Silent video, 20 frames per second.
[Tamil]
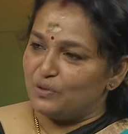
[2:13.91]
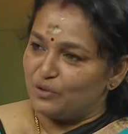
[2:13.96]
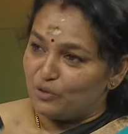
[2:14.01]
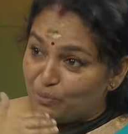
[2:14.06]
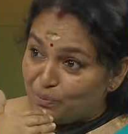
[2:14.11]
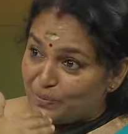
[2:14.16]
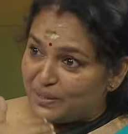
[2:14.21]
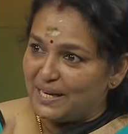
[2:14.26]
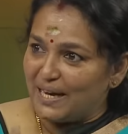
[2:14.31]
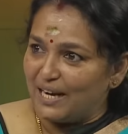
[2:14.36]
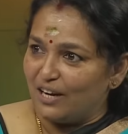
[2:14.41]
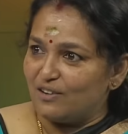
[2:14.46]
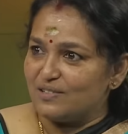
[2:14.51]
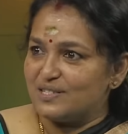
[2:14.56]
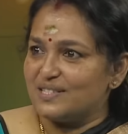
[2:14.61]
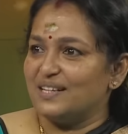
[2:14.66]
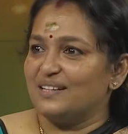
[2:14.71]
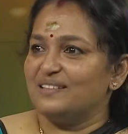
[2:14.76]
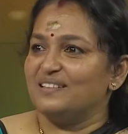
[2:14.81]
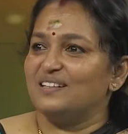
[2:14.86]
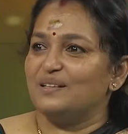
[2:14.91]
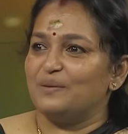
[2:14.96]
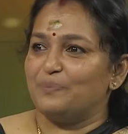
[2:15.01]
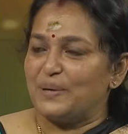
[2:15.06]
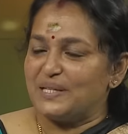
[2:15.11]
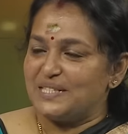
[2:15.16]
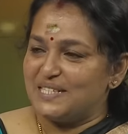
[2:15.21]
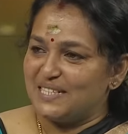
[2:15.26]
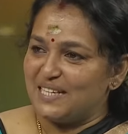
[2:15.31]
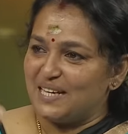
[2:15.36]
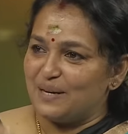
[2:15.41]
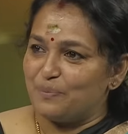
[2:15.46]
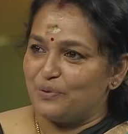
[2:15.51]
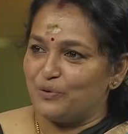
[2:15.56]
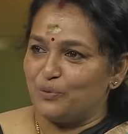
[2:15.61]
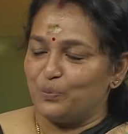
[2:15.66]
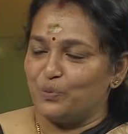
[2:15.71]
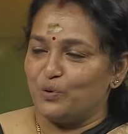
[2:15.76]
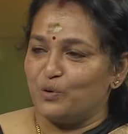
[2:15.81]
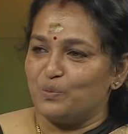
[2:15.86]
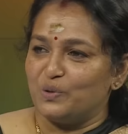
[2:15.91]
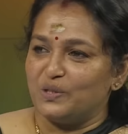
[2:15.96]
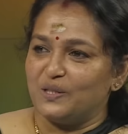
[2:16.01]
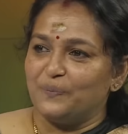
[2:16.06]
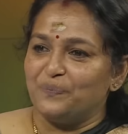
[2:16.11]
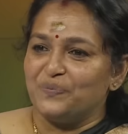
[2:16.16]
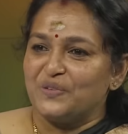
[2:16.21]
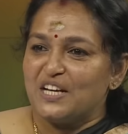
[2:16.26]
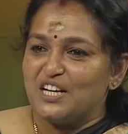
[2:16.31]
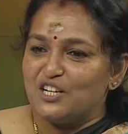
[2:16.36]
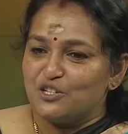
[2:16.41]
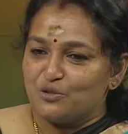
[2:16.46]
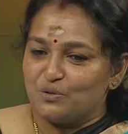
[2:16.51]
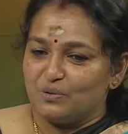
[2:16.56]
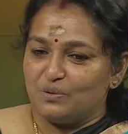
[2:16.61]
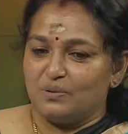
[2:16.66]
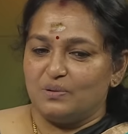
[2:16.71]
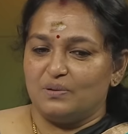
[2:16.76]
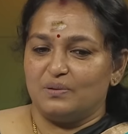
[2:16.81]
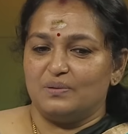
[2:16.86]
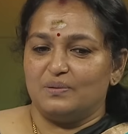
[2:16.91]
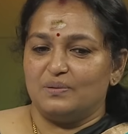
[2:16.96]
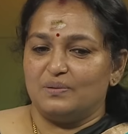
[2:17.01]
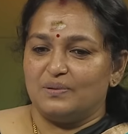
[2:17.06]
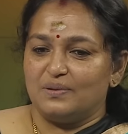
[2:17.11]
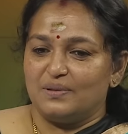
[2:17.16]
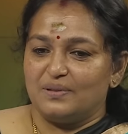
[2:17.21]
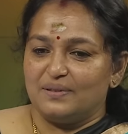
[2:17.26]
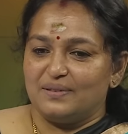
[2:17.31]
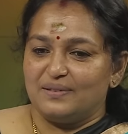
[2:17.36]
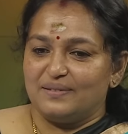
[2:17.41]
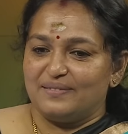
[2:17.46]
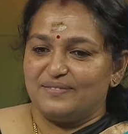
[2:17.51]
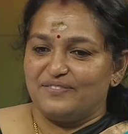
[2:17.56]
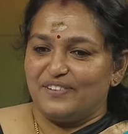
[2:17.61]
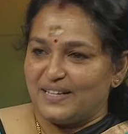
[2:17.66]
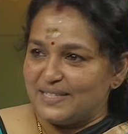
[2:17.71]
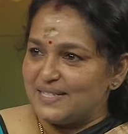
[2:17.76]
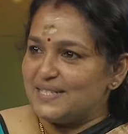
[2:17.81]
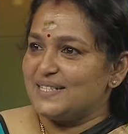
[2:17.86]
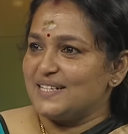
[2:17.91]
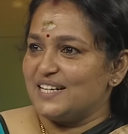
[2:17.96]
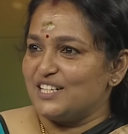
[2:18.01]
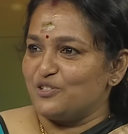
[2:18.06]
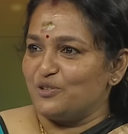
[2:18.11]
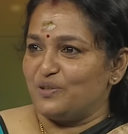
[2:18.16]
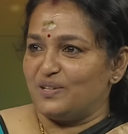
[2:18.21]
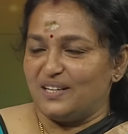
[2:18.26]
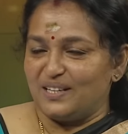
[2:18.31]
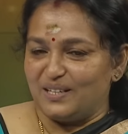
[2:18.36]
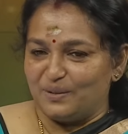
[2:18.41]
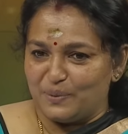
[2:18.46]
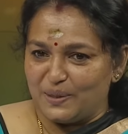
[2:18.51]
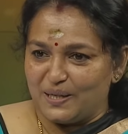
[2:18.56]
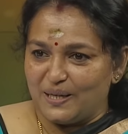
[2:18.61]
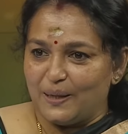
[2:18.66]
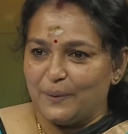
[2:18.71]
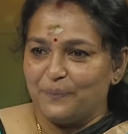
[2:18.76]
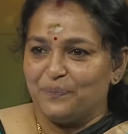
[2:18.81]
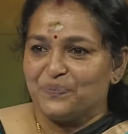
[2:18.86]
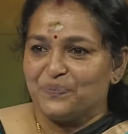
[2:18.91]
ரொம்ப டைலாக்ஸ் இருந்தது பேசிகிட்டே இப்போ போகும்போது ஸோ ஃபாசில் சார் சொன்னார் இது மாதிரி